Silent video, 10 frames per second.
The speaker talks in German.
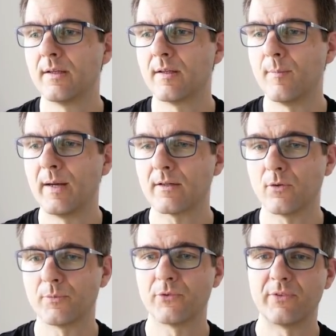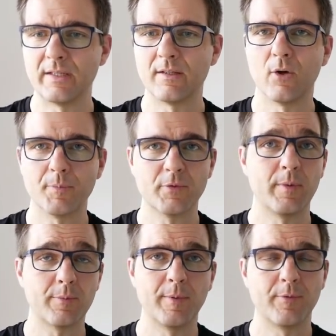gemacht, um zu sehen, ob zum
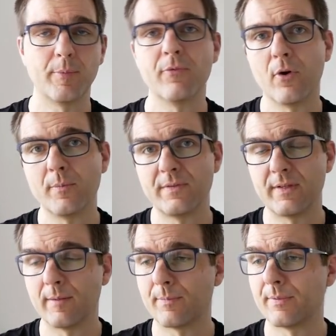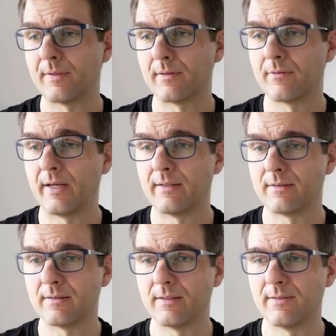Beispiel das Performance Upgrade
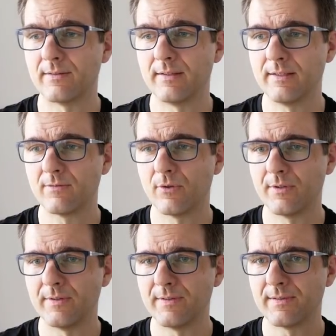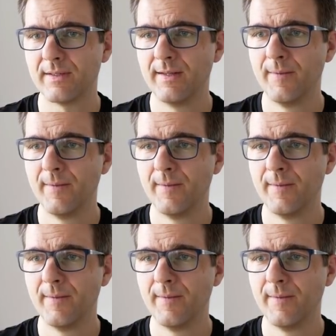äh, installiert worden ist.